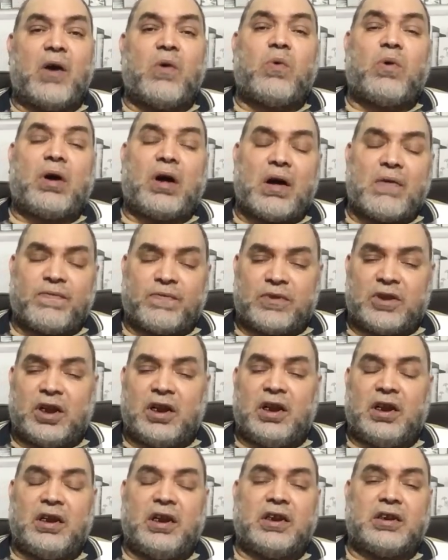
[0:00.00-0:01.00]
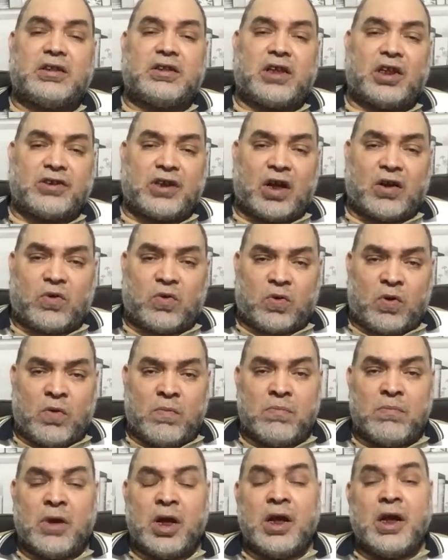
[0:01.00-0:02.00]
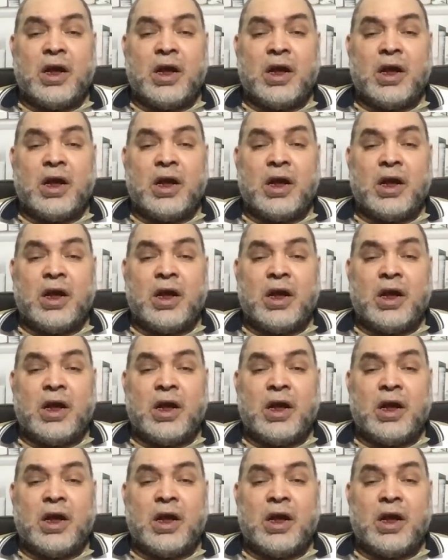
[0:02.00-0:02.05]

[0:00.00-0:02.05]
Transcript: او خفض التضخم